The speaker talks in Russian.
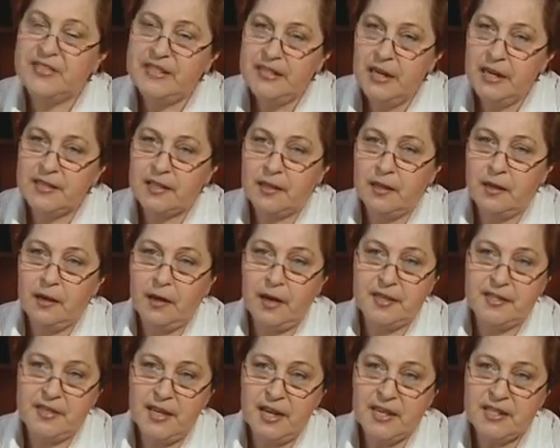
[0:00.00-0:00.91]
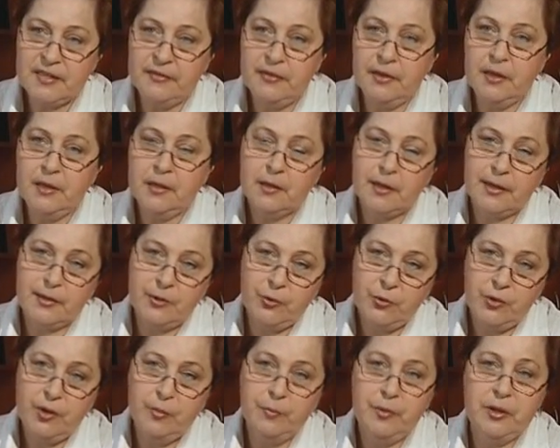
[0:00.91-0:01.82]
в сельское хозяйство,
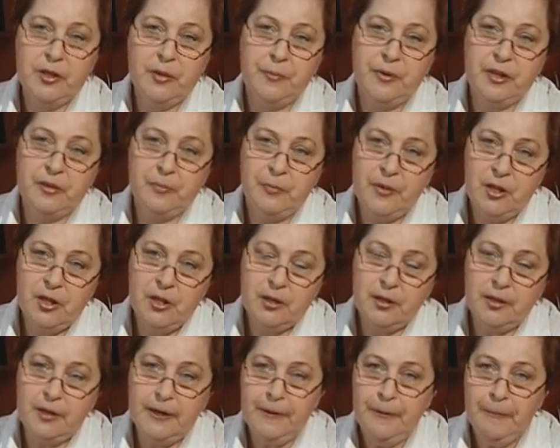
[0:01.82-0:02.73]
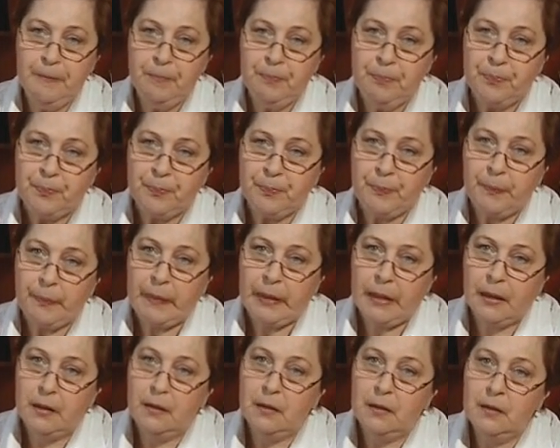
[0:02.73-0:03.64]
которое было предпринято
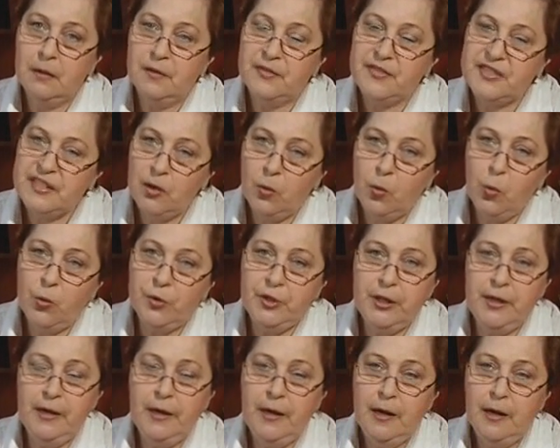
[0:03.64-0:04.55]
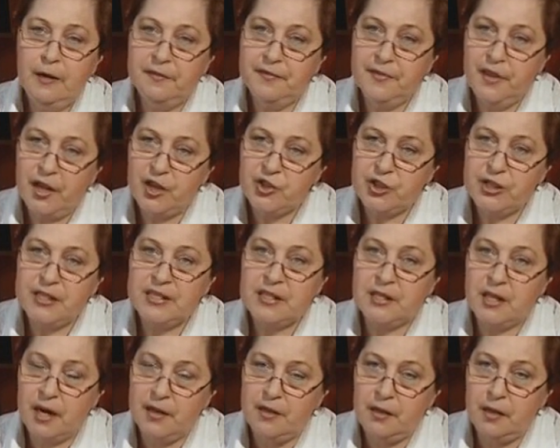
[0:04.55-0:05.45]
Э, в те годы в нашей
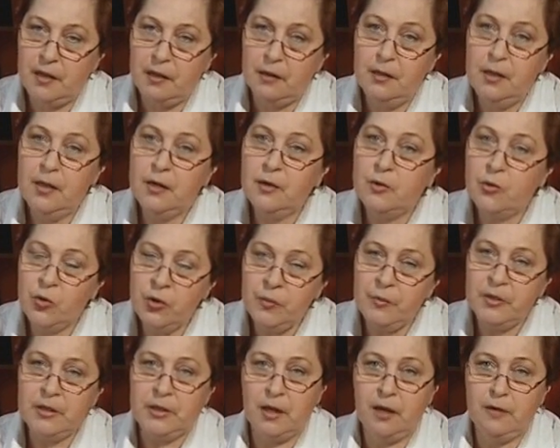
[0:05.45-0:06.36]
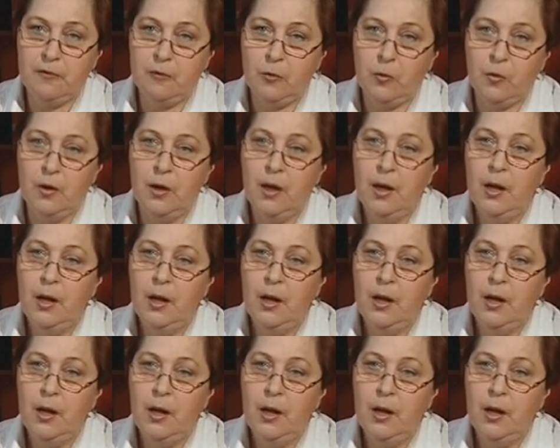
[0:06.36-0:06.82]
стране. И кроме того,